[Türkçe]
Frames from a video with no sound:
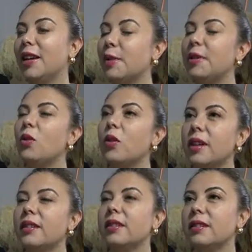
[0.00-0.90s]

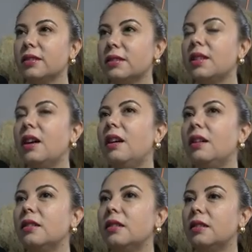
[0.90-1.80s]
2017
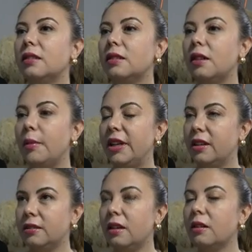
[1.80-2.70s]
yılında e,
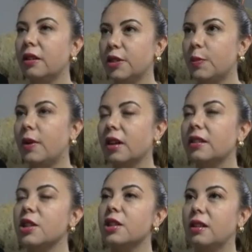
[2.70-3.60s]
Amerika'da College
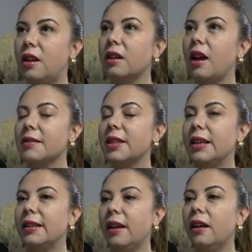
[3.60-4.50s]
Park National Archives
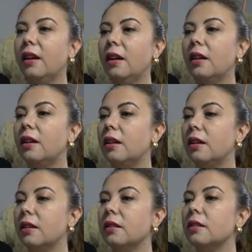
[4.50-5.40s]
2'de
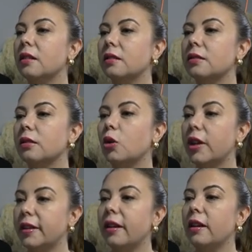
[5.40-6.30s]
e,
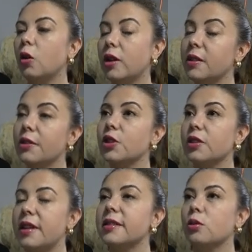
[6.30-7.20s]
Kore'de Kore
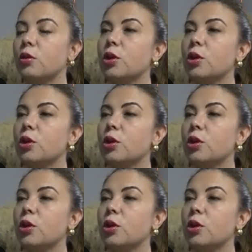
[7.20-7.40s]
Savaşı'nda esir